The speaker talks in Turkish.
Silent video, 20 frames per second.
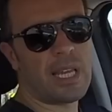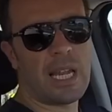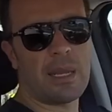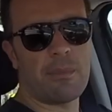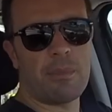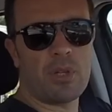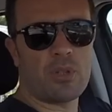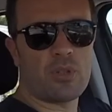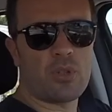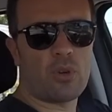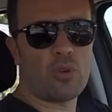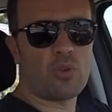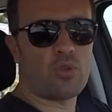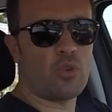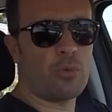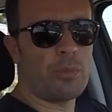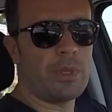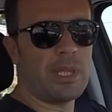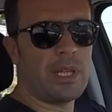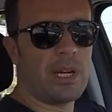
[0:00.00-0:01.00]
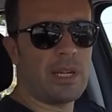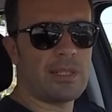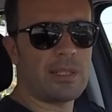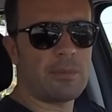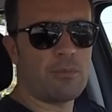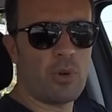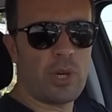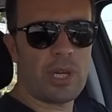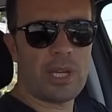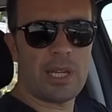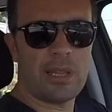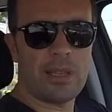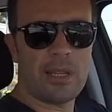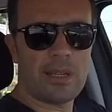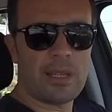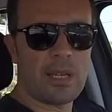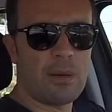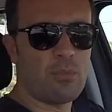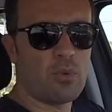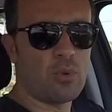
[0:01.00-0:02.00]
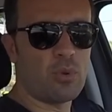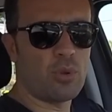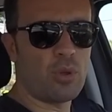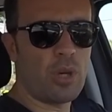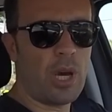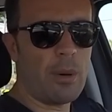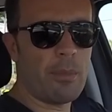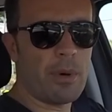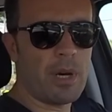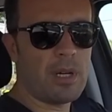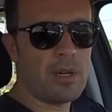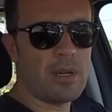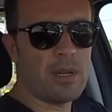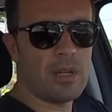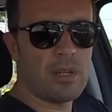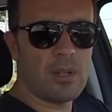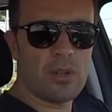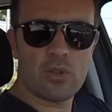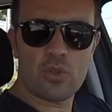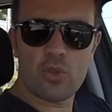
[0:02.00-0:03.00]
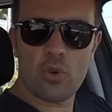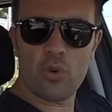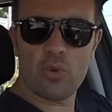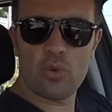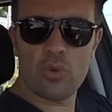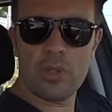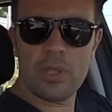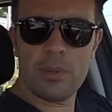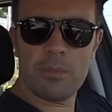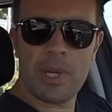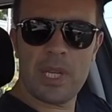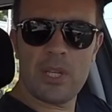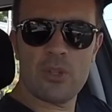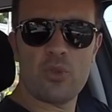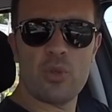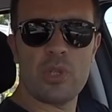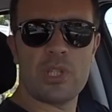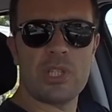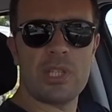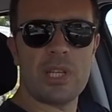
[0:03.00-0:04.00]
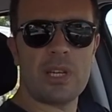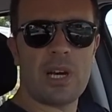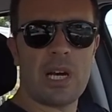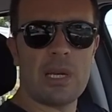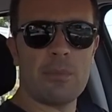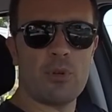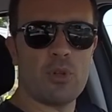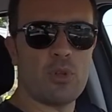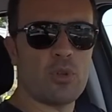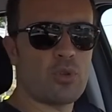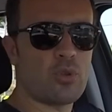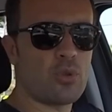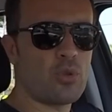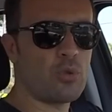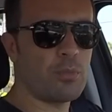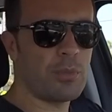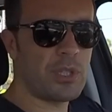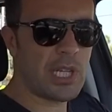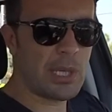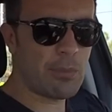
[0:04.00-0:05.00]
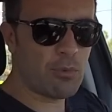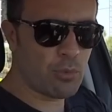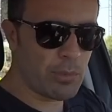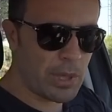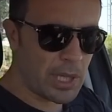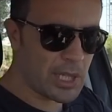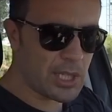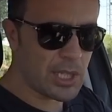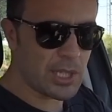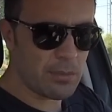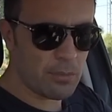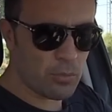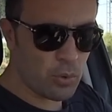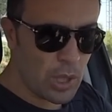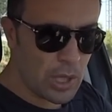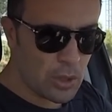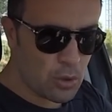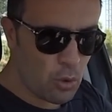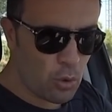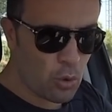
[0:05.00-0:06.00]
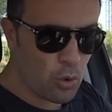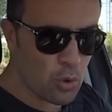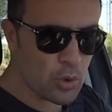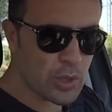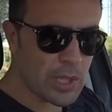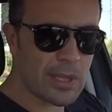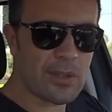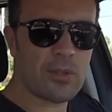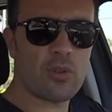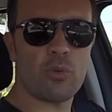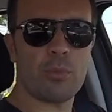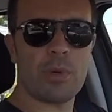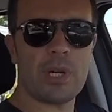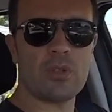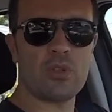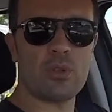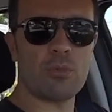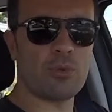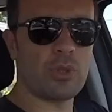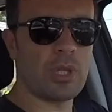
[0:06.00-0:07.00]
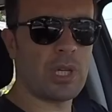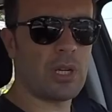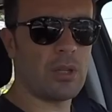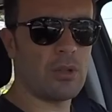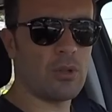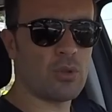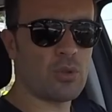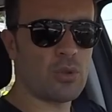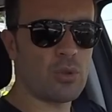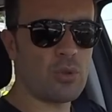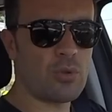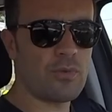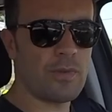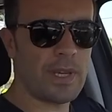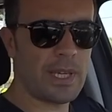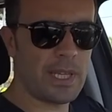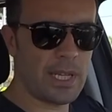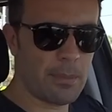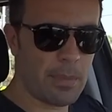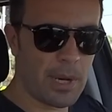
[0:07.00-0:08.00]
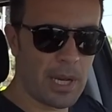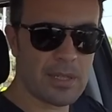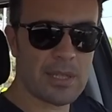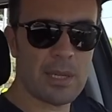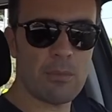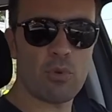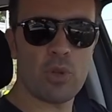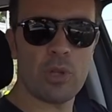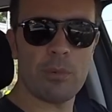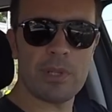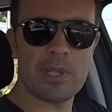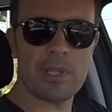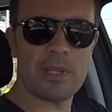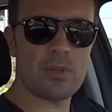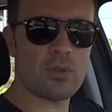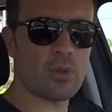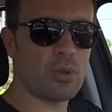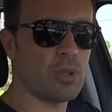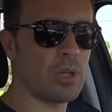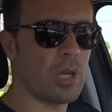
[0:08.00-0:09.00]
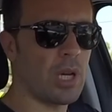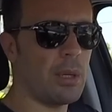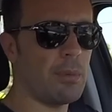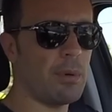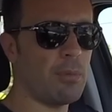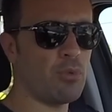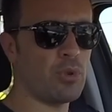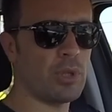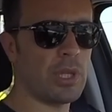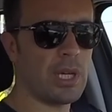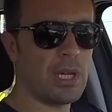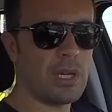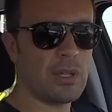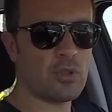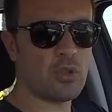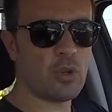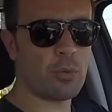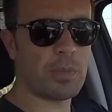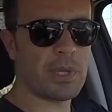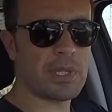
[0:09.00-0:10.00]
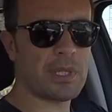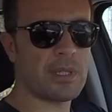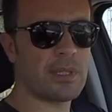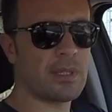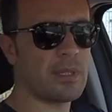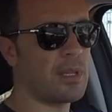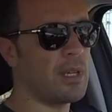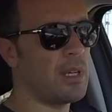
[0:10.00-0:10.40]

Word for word: Yani birçok otomobilde artık bu ekranlardan bulunuyor ama çoğunun menüsü içinde kayboluyorsunuz. Bir şey bulmak için buraya çok konsantre olmak durumunda kalıyorsunuz ve yine bazen bulamadığınız oluyor. Ama bunda çok basit.